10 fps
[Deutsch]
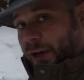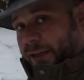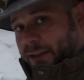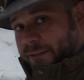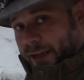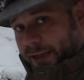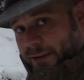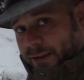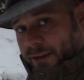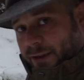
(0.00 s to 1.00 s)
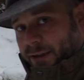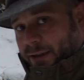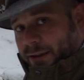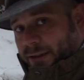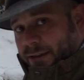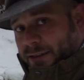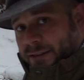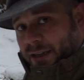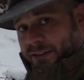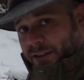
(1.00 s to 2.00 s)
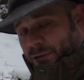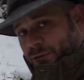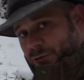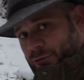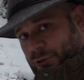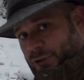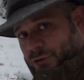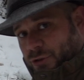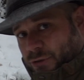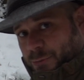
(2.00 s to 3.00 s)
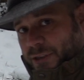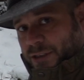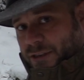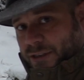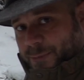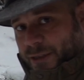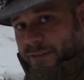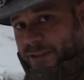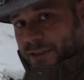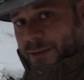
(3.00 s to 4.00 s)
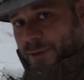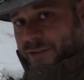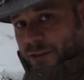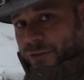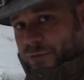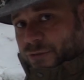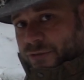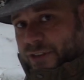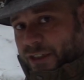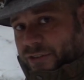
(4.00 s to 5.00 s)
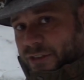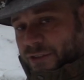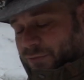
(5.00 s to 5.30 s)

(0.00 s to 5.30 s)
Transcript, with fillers: einiger Zeit äh, Darksider on Tour schon nominiert, dass ich meine 10 Lieblingsausrüstungsgegenstände